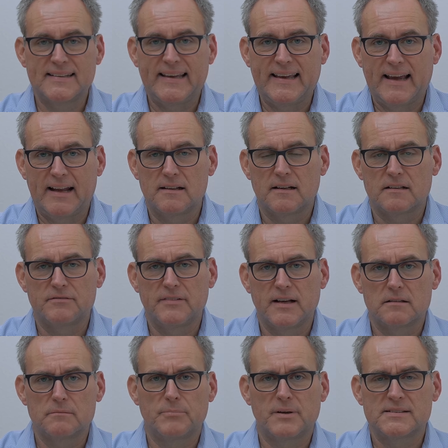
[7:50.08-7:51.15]
geändert
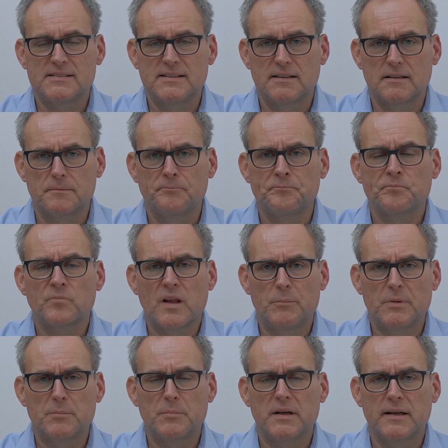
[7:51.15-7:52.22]
werden, passieren,
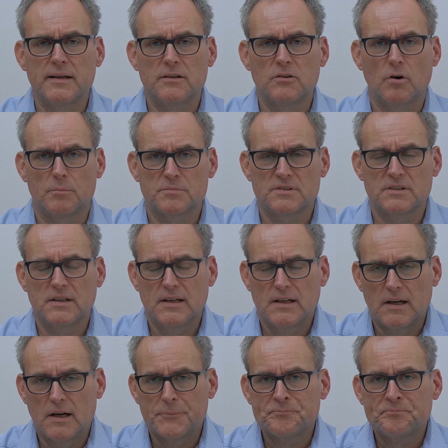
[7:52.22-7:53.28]
damit man da hinkommt.
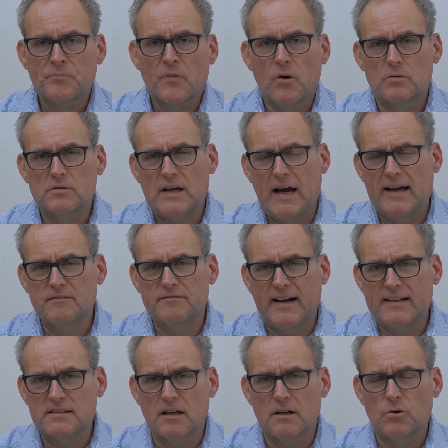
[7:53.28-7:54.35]
Und ein
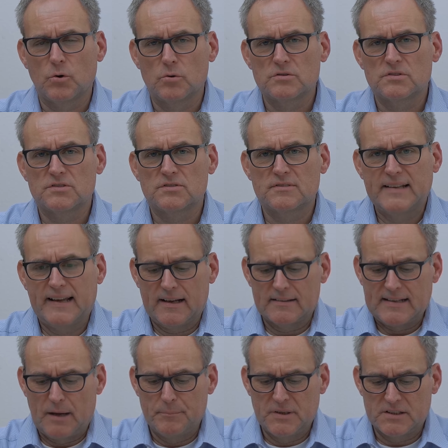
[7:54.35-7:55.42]
weiterer Grund, der
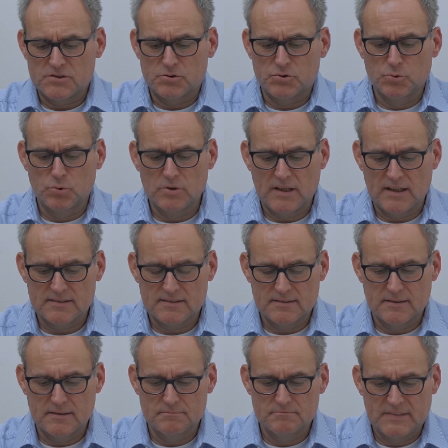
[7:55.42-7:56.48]
damit zu tun hat,
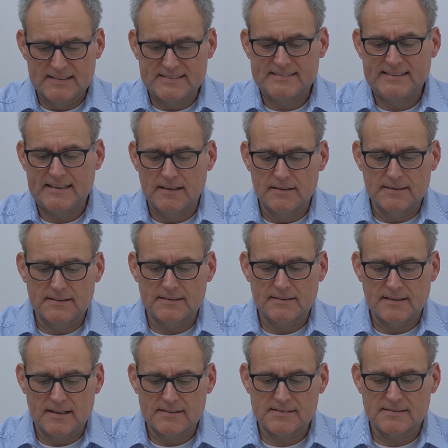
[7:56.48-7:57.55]
ähm, ist sicherlich,
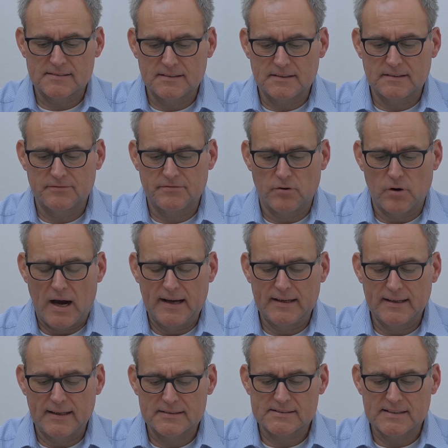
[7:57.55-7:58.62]
dass sich vor
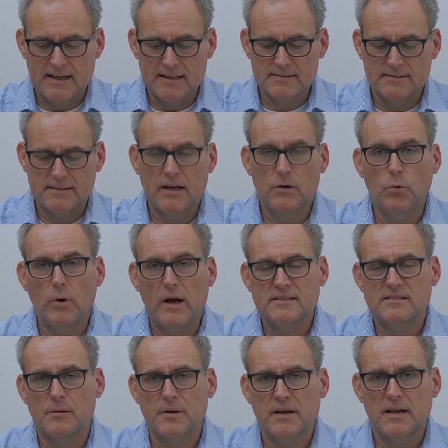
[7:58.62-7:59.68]
einiger Zeit der
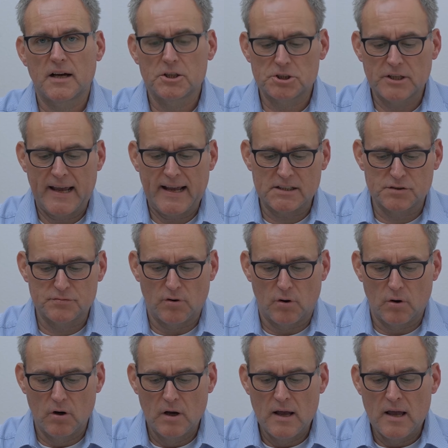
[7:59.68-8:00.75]
US-amerikanische
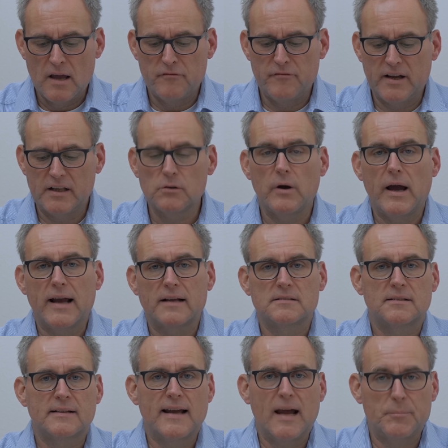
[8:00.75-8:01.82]
Hedgefonds Value
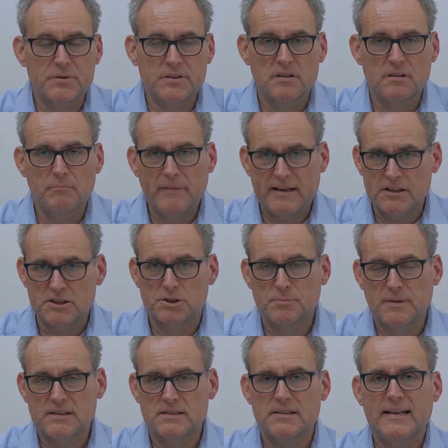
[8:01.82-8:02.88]
Act Capital
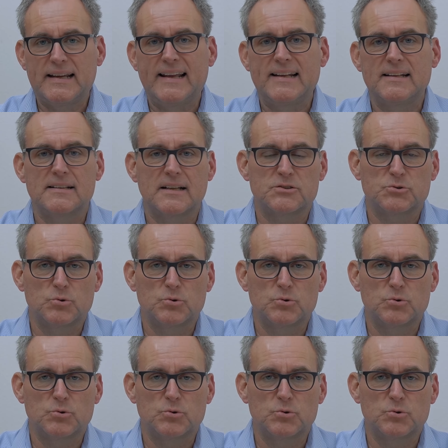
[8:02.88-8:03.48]
Management in das